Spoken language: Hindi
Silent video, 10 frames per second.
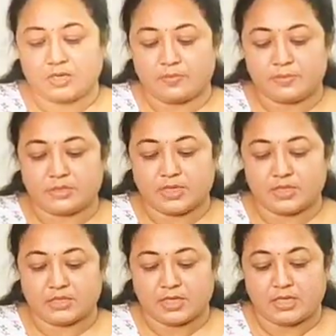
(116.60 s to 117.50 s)
से
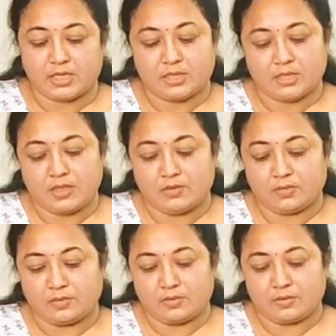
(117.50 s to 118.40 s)
चाहिए थी
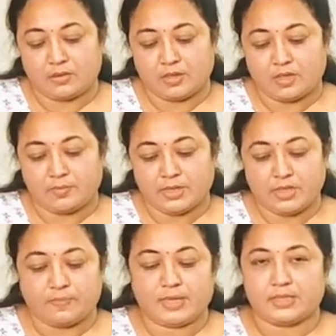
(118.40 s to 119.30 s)
ये मेरे
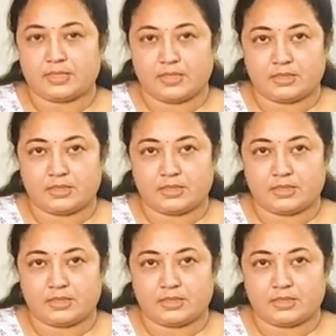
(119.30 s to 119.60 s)
पास थी